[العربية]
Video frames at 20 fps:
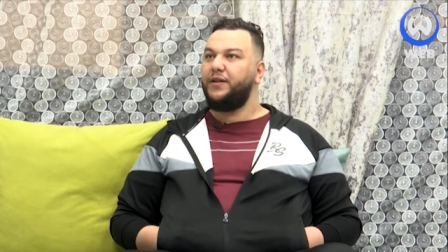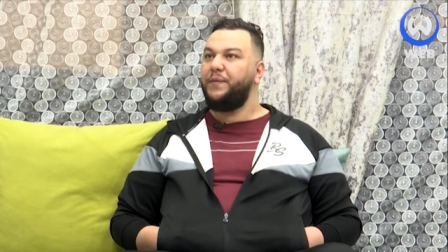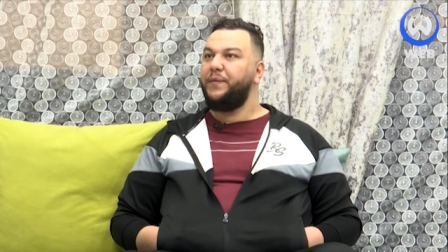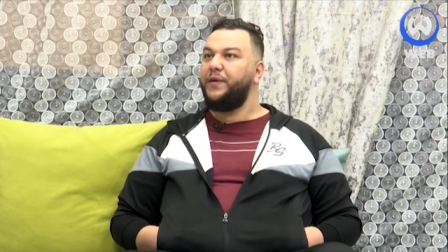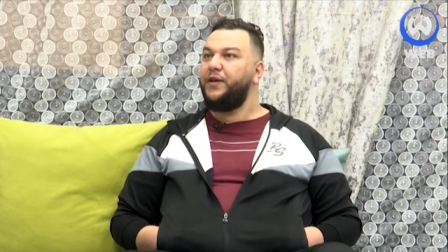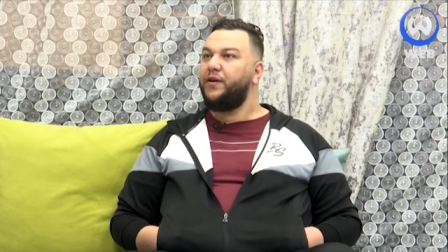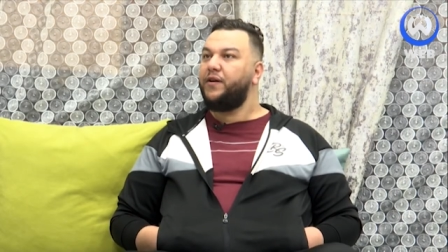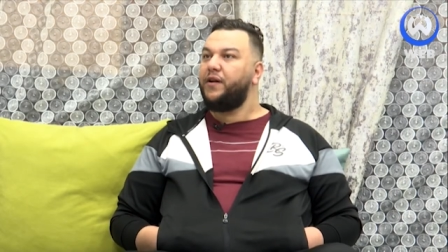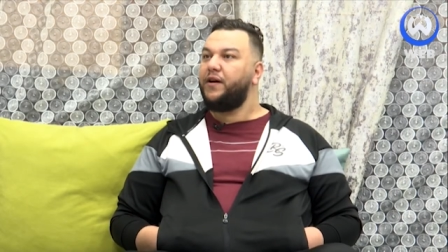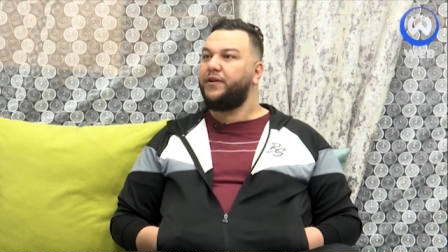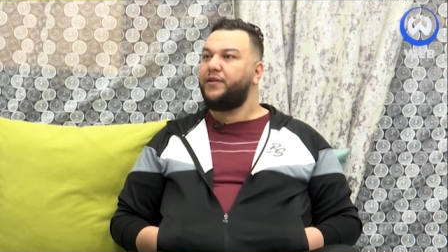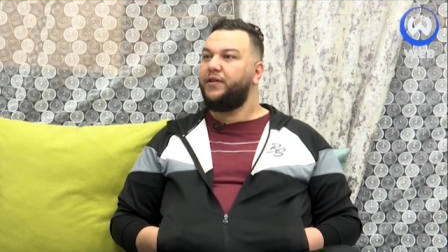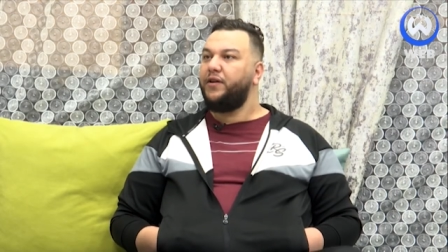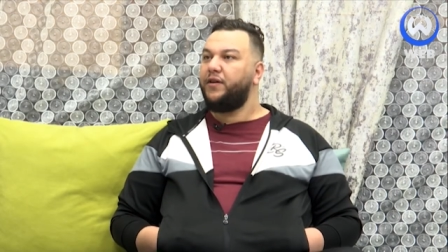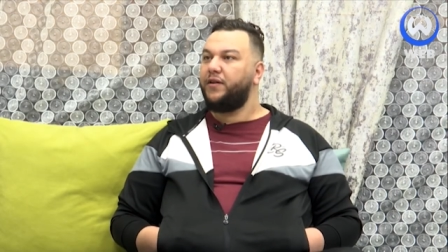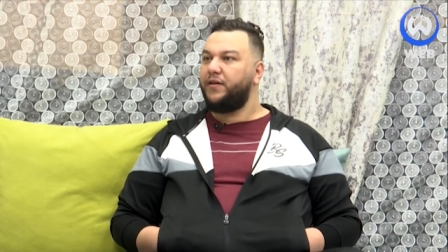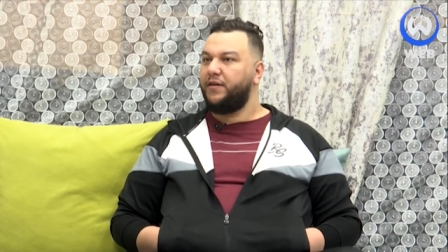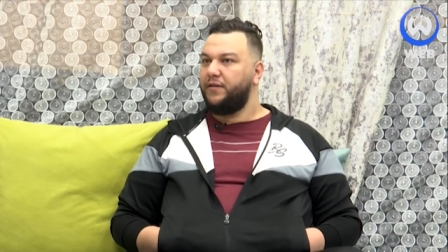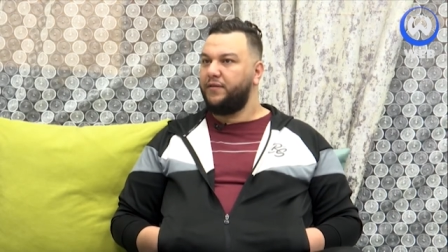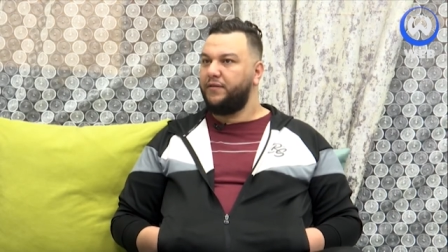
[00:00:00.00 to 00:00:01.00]
الميور
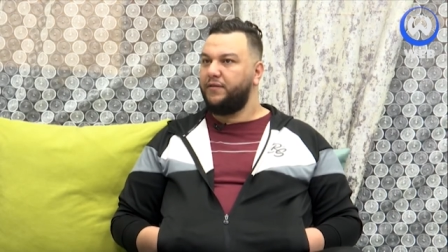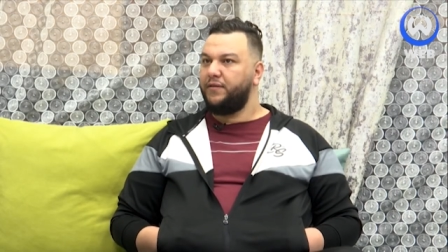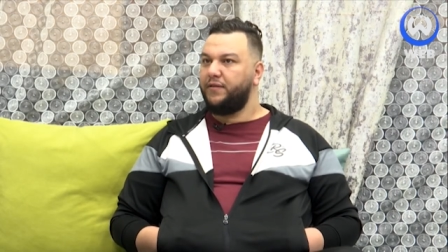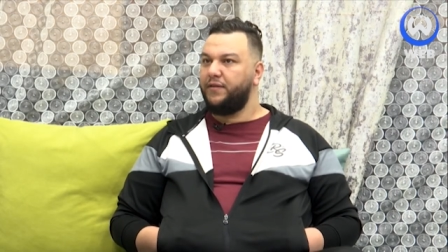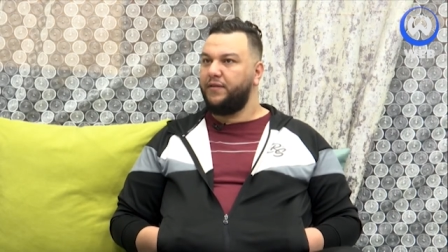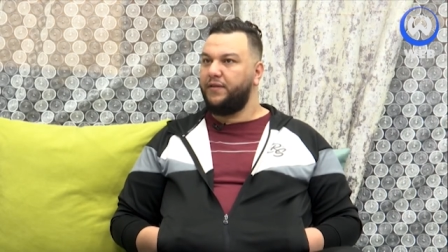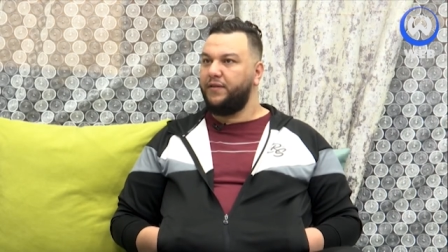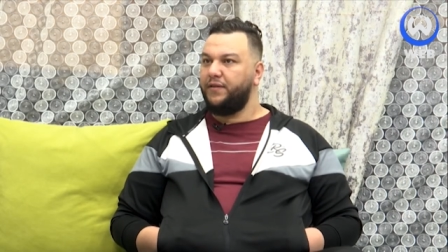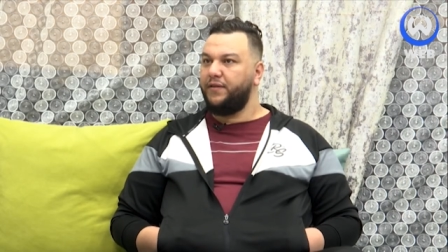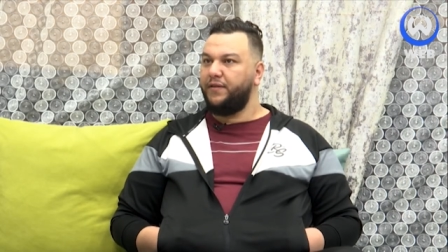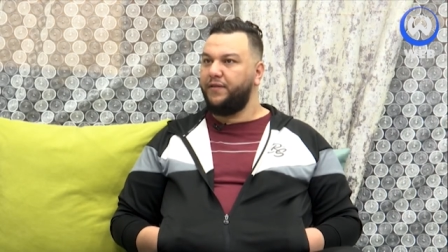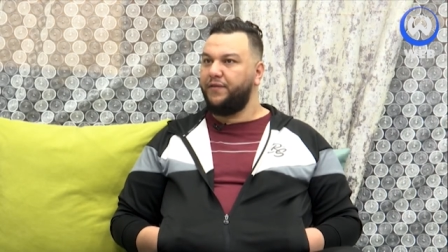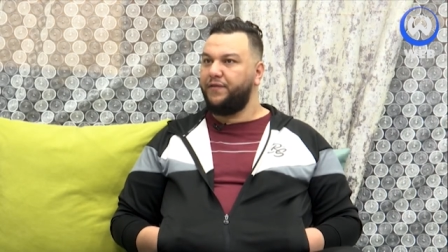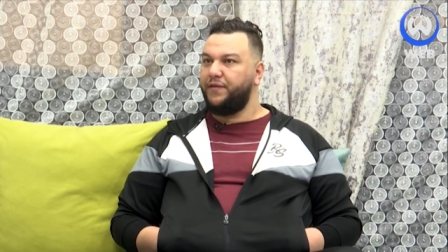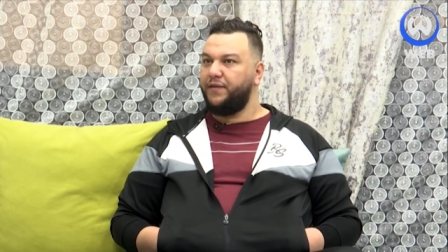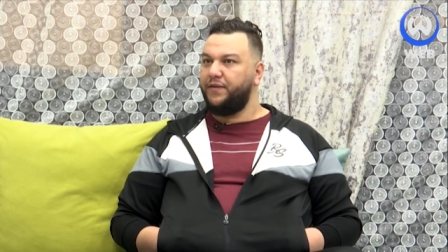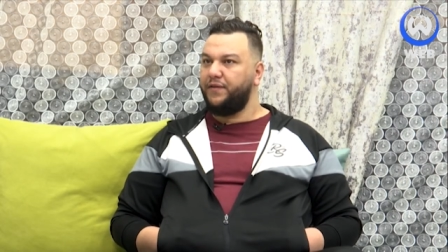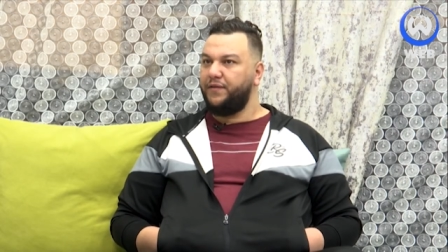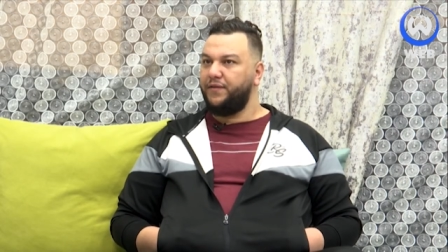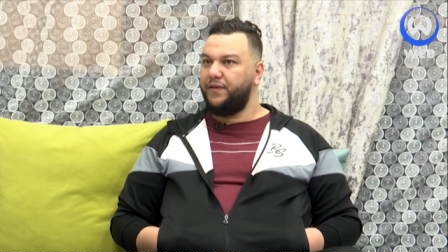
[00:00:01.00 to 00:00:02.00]
اكتور آه،
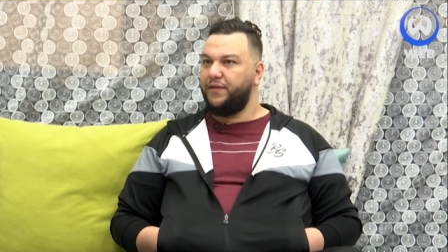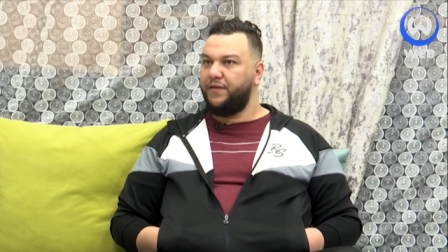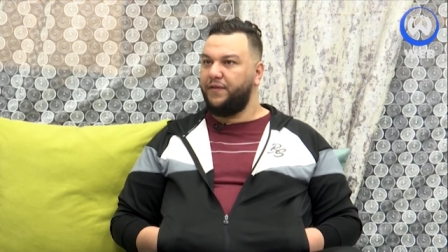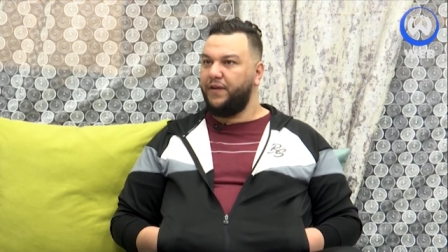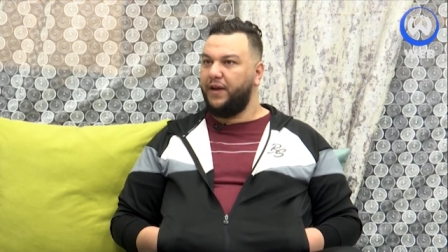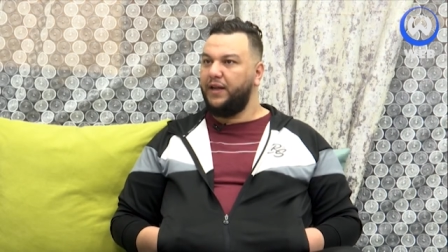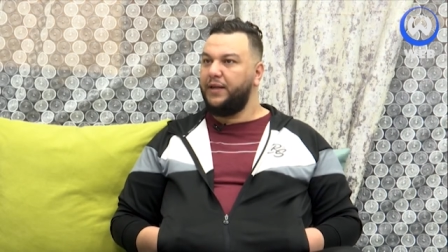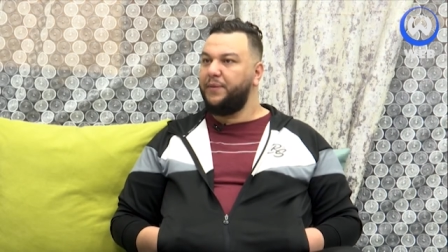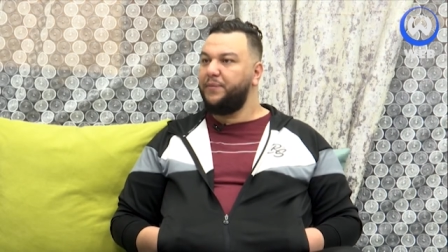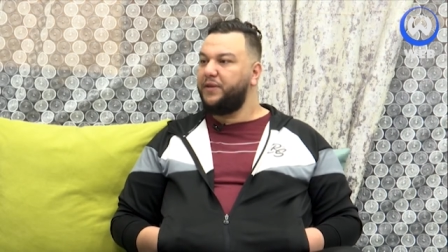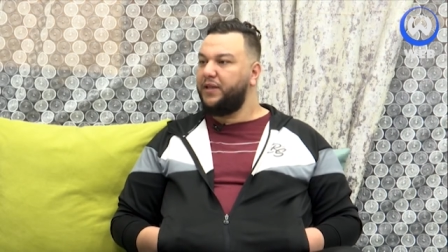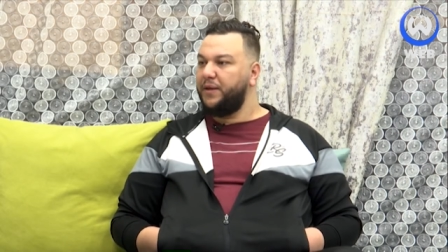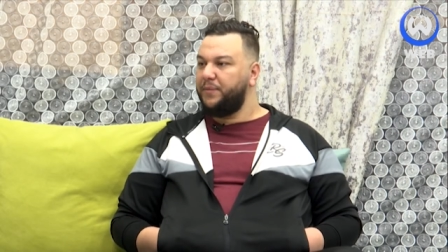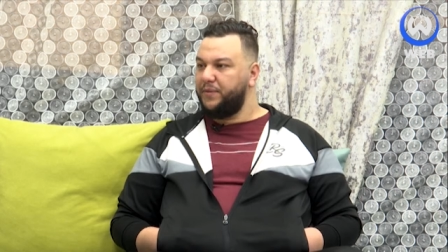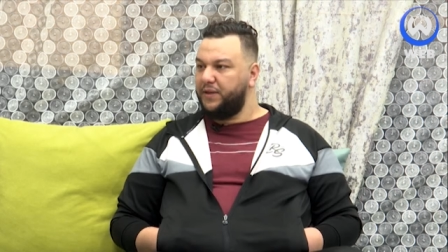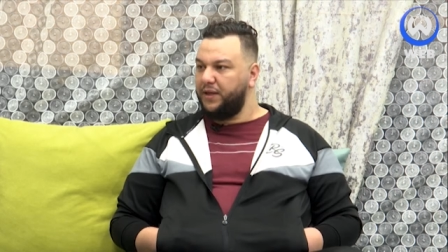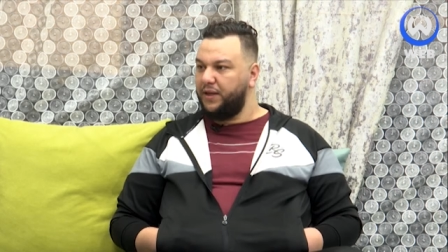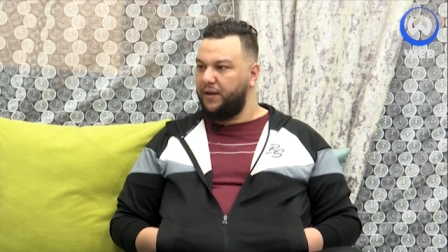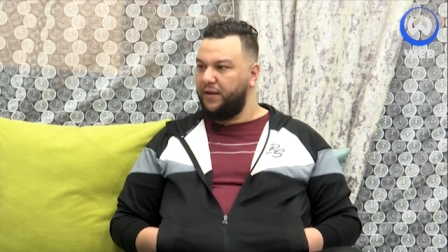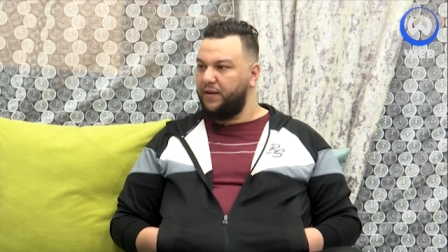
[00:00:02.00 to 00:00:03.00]
في عالم
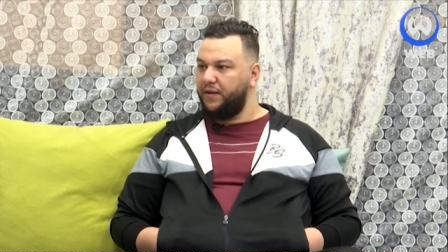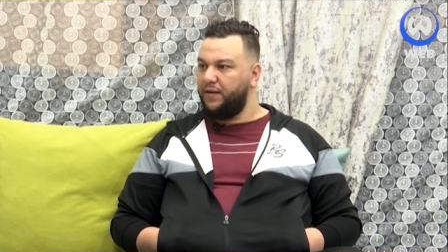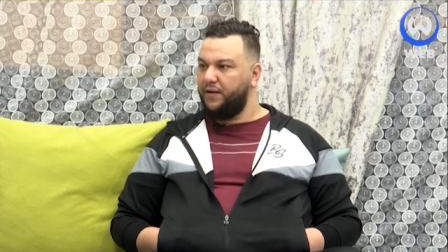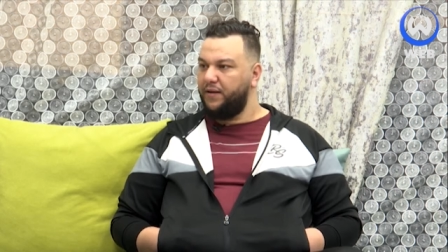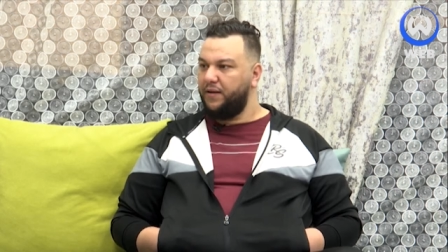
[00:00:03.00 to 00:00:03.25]
التمثيل